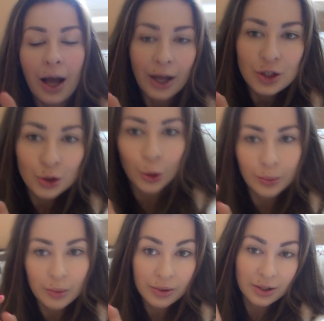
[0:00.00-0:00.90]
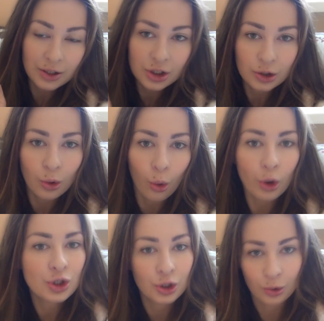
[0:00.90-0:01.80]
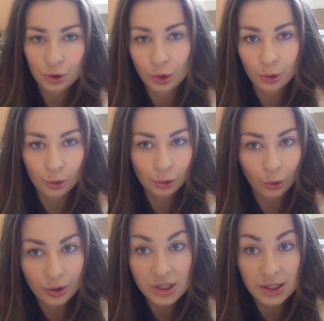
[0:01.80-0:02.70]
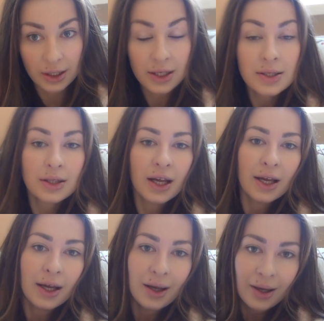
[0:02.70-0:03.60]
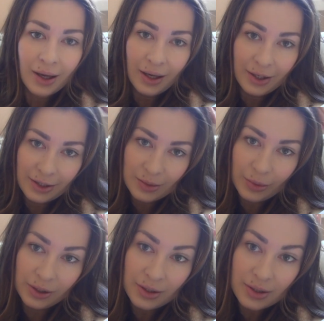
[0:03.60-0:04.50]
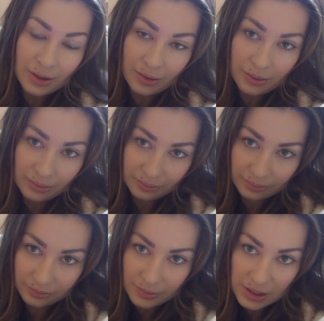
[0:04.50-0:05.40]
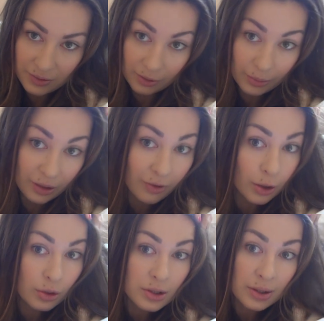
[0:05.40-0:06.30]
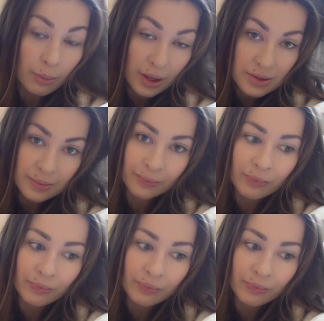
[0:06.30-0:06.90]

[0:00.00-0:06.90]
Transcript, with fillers: А еще он мне предложил очень-очень крутой стилист изменить цвет моих волос опять.